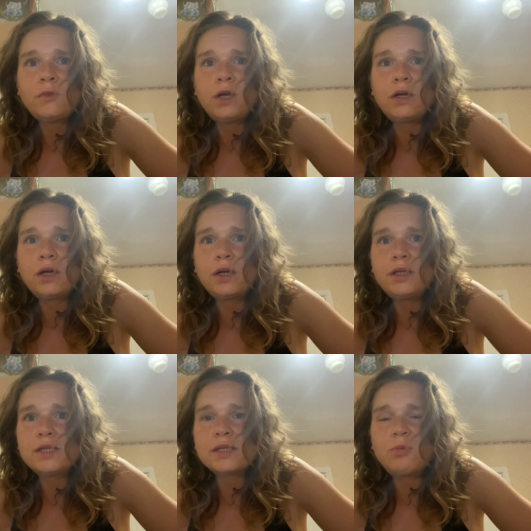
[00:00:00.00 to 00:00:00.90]
а,
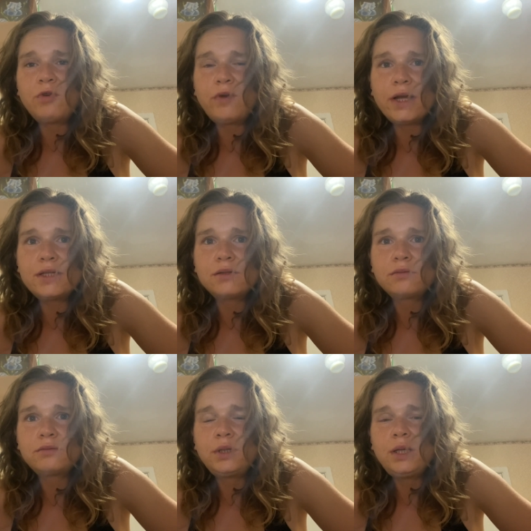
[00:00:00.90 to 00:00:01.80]
не запивать
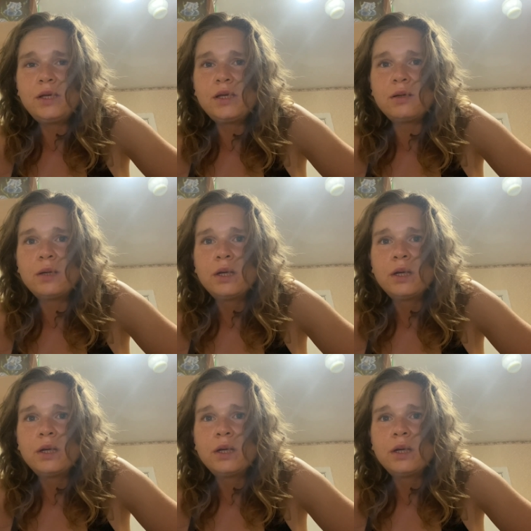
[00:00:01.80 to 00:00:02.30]
и